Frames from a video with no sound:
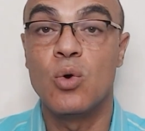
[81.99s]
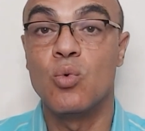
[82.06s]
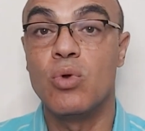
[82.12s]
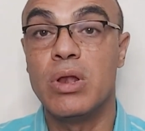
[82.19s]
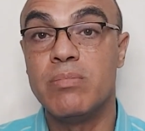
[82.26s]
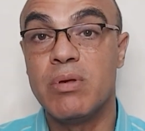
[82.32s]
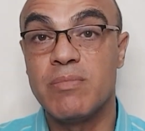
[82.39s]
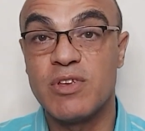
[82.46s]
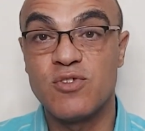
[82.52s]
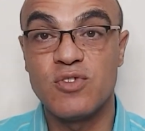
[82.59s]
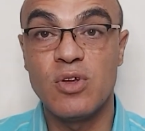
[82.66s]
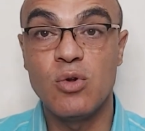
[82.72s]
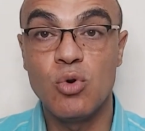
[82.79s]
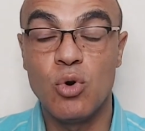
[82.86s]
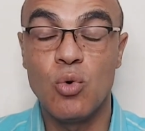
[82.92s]
واللي
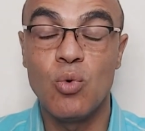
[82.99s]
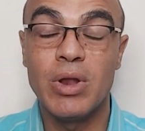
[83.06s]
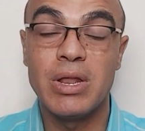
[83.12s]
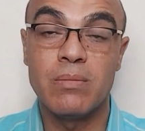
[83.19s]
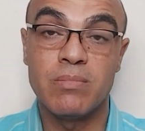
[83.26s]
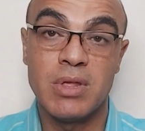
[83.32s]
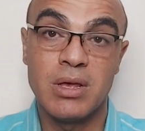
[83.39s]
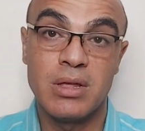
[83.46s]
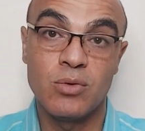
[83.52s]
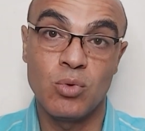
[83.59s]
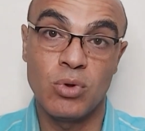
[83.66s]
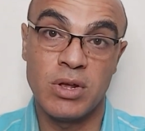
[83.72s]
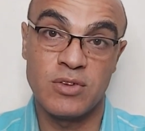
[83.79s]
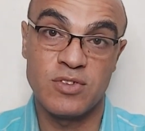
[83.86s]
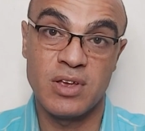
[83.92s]
بيمثله هو الامداد
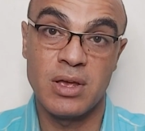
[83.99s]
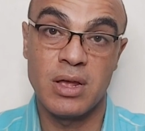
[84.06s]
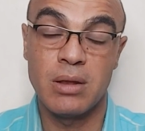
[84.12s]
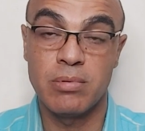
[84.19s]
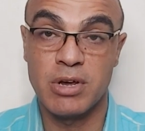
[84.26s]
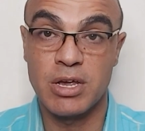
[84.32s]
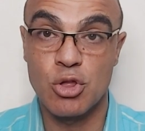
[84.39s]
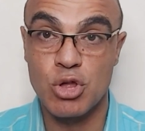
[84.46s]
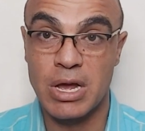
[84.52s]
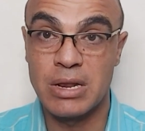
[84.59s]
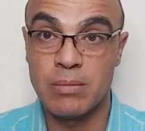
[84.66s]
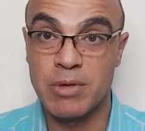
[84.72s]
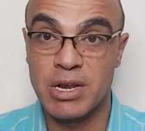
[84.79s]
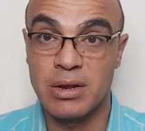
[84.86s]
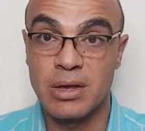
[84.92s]
والغذاء اللي بيعيش
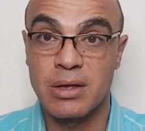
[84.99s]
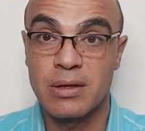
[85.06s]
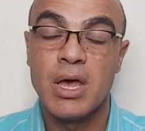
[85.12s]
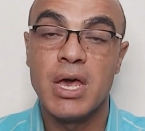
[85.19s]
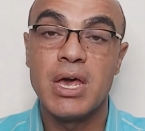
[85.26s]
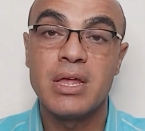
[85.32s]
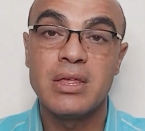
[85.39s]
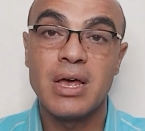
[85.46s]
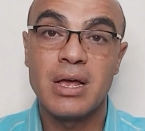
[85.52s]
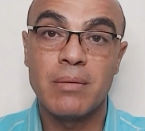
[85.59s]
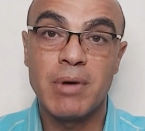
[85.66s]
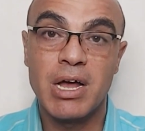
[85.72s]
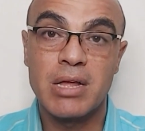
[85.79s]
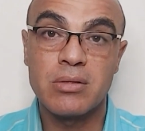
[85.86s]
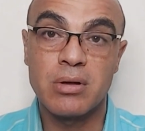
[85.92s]
عليه منك هي دي يا
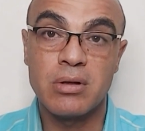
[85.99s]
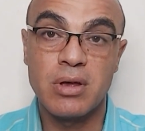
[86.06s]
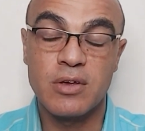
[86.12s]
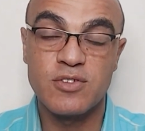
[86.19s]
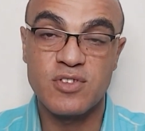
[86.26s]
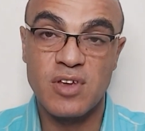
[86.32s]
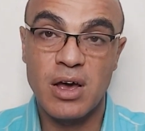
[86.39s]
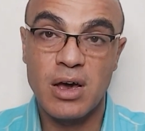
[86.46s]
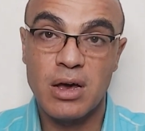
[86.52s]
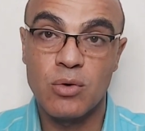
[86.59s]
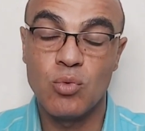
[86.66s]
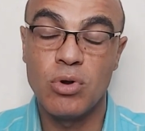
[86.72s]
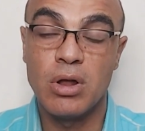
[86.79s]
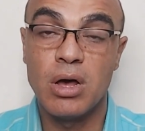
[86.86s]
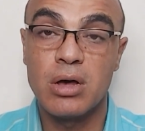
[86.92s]
جماعه الطريقه الصح
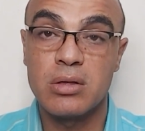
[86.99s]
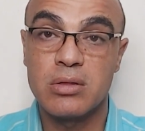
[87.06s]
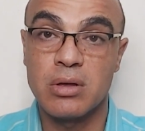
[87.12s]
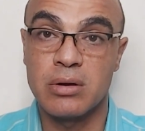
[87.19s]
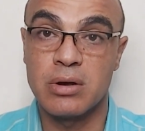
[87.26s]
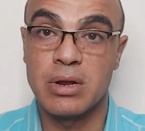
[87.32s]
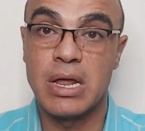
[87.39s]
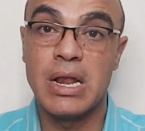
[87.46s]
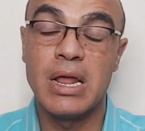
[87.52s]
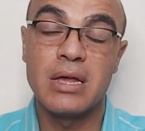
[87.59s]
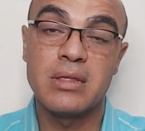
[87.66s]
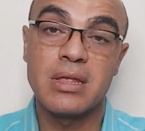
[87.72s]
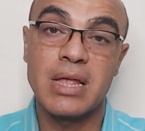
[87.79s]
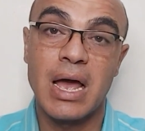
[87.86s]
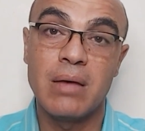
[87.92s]
والاخطر اللي
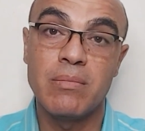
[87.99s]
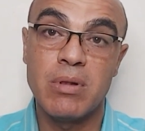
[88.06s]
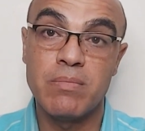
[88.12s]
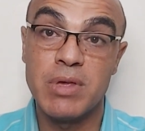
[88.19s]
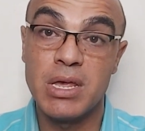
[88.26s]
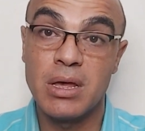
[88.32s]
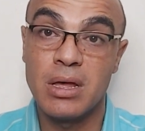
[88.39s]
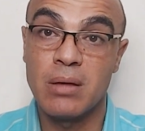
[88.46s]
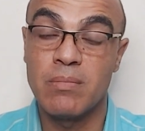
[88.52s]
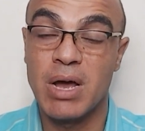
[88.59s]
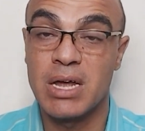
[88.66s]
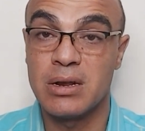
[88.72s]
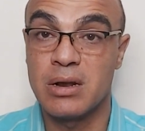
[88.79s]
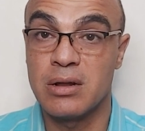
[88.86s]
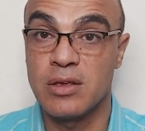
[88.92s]
هتتعامل بيها
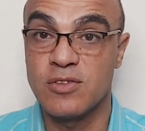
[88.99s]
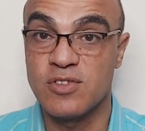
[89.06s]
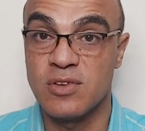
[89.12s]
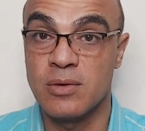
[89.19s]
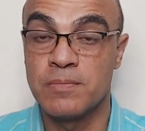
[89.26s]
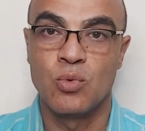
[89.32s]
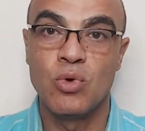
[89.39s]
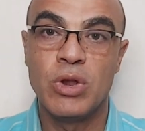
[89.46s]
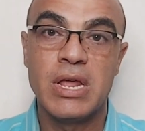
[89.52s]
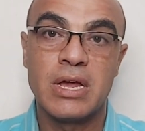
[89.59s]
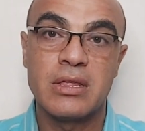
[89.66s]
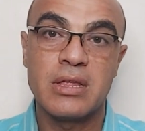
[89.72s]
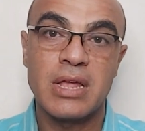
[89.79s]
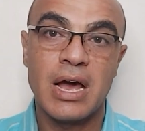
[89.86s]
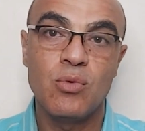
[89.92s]
مع النرجسي واللي
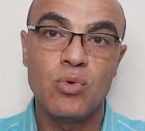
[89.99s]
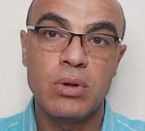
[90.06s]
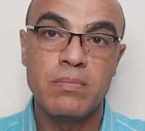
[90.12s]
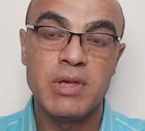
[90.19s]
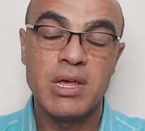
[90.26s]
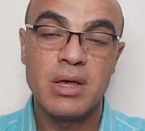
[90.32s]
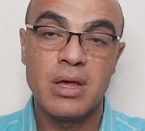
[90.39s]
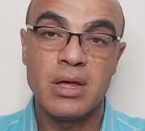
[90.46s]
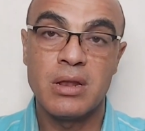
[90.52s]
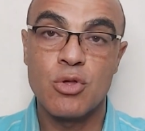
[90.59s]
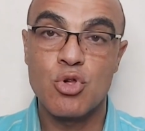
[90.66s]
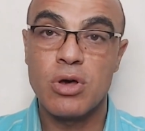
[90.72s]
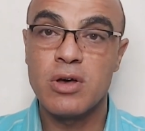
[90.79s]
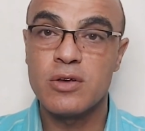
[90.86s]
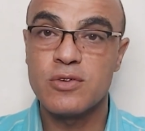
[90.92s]
هتتحول بيها
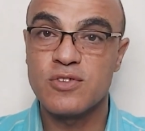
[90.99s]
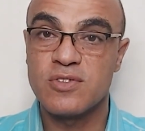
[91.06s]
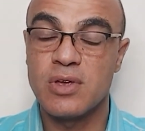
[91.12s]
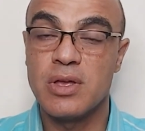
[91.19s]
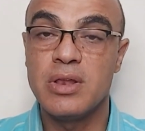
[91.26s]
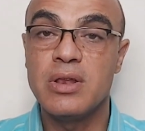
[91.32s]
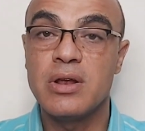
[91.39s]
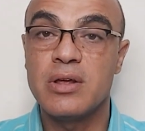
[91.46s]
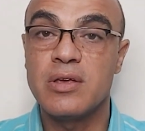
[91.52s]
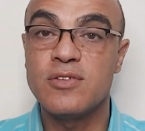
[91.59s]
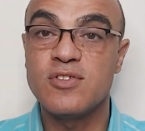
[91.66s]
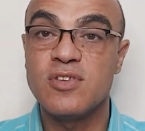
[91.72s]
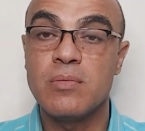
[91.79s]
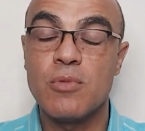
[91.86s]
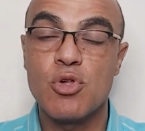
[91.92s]
لشخص
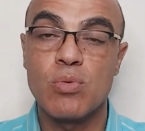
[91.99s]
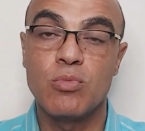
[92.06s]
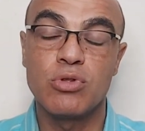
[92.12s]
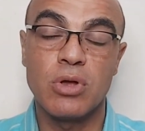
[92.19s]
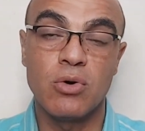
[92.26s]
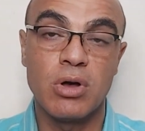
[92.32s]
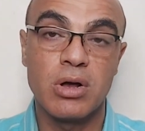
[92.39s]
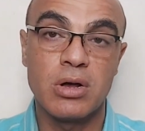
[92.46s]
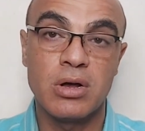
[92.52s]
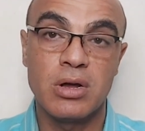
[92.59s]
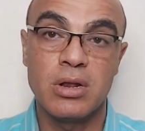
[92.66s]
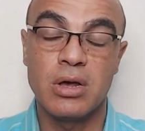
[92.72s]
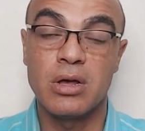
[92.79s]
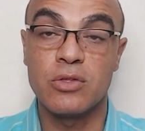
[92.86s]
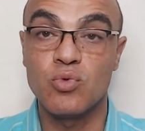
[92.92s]
النرجسي مش متوقع
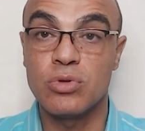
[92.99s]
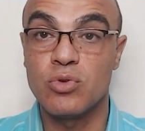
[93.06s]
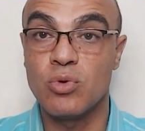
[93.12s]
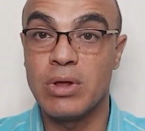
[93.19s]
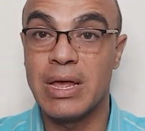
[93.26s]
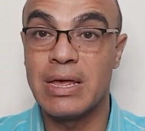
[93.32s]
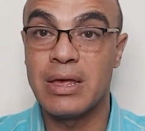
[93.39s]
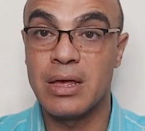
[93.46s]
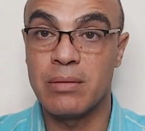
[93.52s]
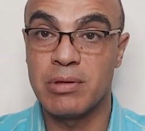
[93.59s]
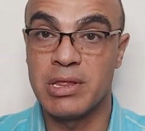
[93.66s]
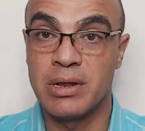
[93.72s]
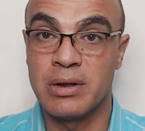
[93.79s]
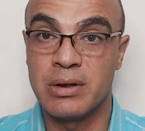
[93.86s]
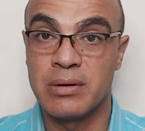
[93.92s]
لخطوته الجايه
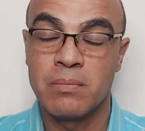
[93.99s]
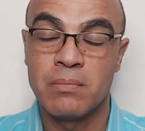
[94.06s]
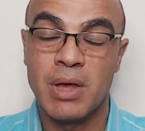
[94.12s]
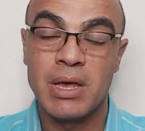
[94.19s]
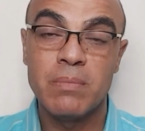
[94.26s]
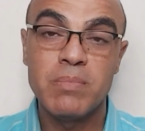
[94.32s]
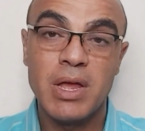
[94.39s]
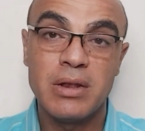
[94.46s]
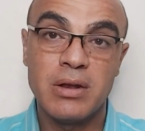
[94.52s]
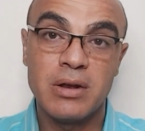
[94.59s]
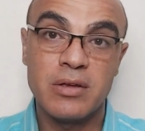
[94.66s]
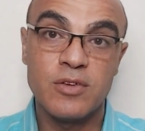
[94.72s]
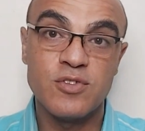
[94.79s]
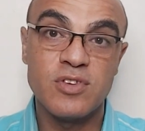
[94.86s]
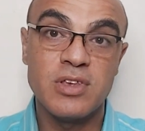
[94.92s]
ابدا هيبدا
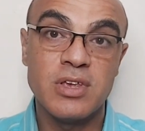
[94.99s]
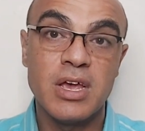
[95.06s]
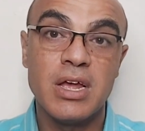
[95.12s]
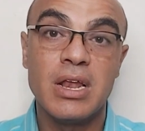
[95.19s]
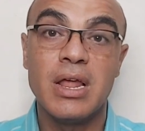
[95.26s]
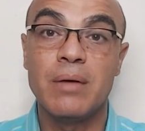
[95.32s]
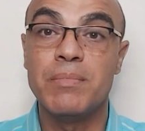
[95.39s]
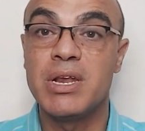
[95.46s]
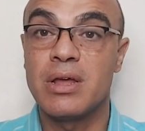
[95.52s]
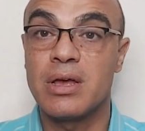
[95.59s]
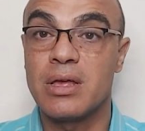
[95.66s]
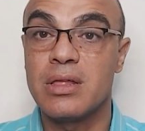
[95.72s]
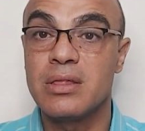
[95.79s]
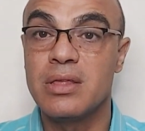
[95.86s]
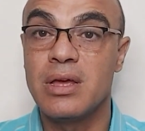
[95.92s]
النرجسي يقلق منك
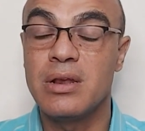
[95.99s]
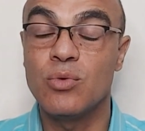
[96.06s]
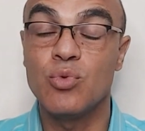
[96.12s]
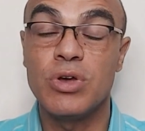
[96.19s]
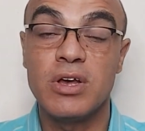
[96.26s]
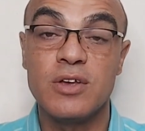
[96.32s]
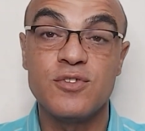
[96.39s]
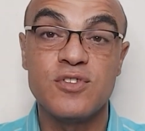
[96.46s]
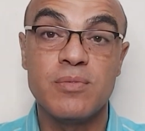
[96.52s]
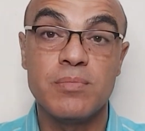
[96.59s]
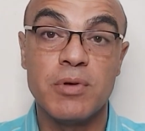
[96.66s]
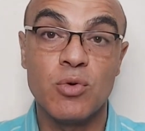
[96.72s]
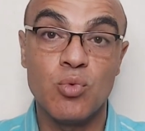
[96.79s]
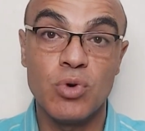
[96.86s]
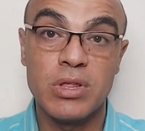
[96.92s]
جدا ويحس
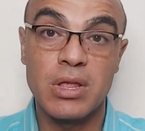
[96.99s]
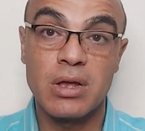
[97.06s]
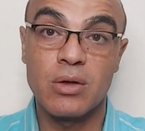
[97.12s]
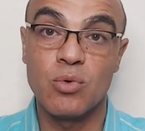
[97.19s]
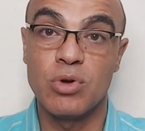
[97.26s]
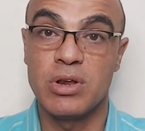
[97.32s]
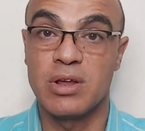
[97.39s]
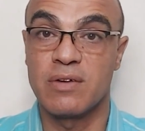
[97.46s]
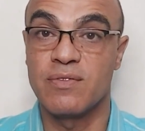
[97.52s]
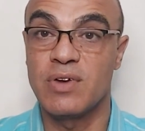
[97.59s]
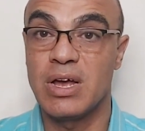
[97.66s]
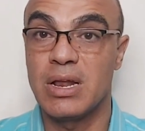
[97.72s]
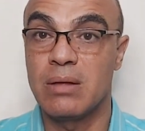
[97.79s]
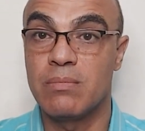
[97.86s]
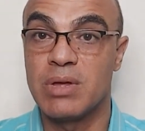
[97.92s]
بقوتك وانك
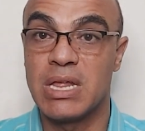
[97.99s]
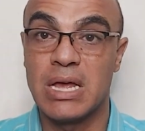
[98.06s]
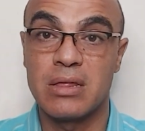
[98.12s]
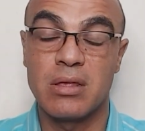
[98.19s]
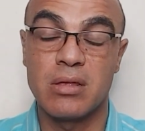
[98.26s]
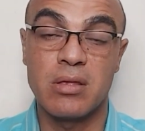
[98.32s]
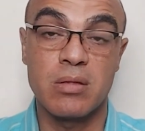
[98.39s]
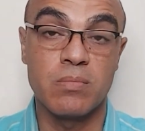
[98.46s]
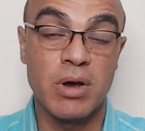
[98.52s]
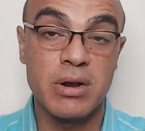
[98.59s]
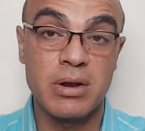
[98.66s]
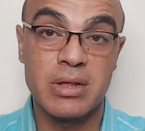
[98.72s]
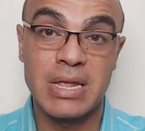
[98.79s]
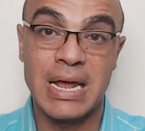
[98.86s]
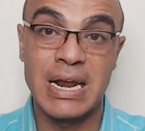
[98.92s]
فعلا بدات
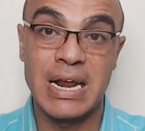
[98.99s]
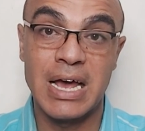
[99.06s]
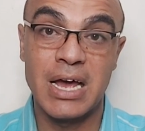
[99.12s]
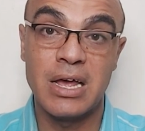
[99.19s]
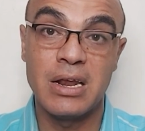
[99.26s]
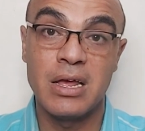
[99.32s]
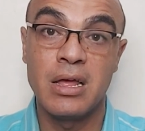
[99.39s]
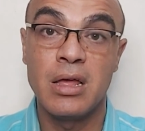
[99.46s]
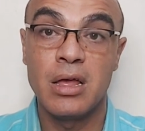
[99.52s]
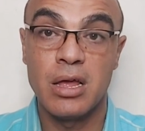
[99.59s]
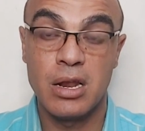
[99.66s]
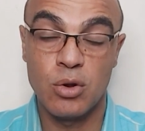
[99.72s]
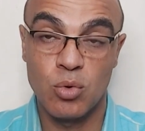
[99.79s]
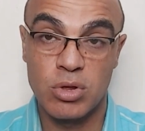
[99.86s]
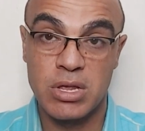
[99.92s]
تتمرد على الحاله
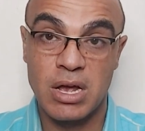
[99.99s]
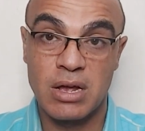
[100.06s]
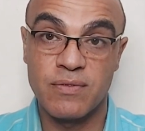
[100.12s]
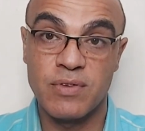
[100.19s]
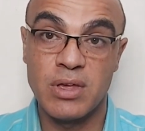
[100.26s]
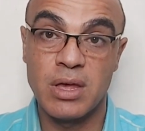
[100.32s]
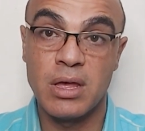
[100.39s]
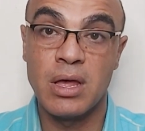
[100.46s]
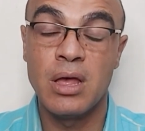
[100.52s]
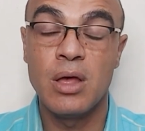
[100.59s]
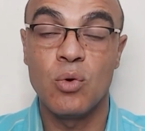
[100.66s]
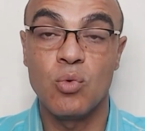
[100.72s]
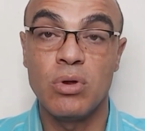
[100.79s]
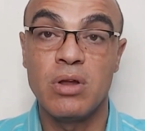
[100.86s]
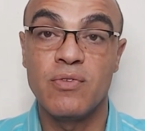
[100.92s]
اللي وضعك فيها
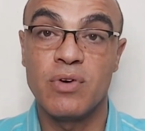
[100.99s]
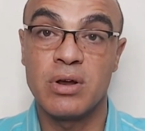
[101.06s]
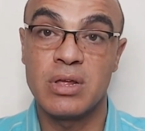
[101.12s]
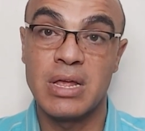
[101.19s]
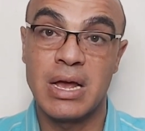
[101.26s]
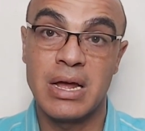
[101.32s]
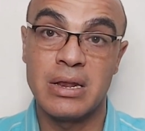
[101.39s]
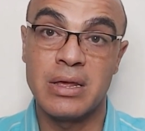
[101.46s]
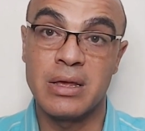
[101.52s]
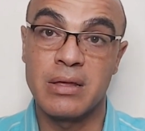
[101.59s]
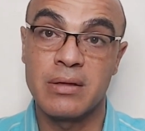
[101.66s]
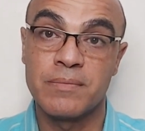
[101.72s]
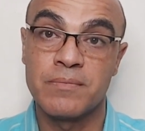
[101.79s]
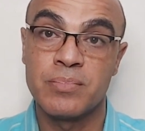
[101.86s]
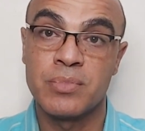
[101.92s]
واللي فرضها عليك